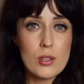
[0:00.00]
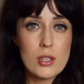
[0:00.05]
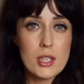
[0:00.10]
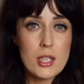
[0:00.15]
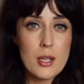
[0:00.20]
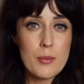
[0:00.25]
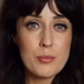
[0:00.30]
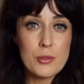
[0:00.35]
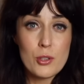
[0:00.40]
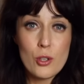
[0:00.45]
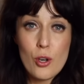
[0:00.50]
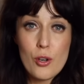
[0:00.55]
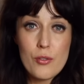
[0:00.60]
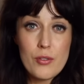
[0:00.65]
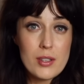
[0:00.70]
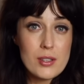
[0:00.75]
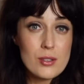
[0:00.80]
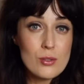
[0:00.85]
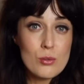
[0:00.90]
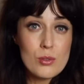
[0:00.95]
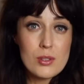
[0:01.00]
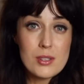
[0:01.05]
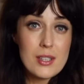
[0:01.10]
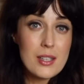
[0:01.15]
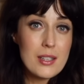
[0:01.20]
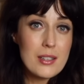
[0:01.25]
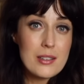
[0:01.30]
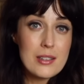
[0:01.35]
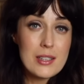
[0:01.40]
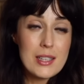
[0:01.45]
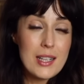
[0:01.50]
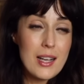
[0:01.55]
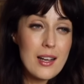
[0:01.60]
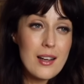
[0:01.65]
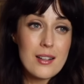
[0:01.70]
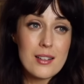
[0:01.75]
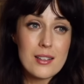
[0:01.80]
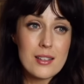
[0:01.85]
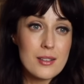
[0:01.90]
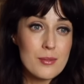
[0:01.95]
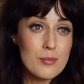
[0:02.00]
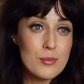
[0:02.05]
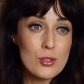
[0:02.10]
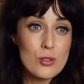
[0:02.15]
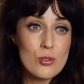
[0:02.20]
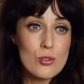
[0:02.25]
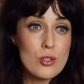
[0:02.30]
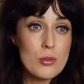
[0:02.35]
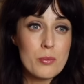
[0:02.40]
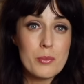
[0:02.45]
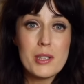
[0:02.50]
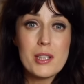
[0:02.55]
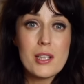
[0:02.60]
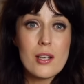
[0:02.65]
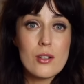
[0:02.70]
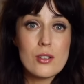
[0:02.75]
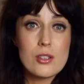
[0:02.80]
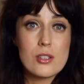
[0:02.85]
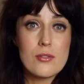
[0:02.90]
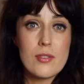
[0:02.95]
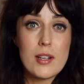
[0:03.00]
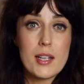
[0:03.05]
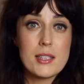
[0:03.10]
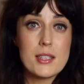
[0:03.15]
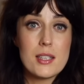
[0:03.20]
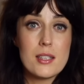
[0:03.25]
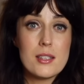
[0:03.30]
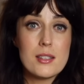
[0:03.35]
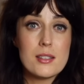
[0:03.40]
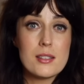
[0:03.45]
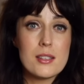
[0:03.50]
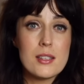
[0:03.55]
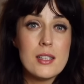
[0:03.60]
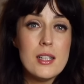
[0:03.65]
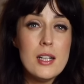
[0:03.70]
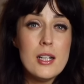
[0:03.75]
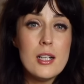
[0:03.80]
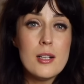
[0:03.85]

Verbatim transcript: Ich glaube, die häufigste Ursache, klar, ähm, Social Media und so weiter, diese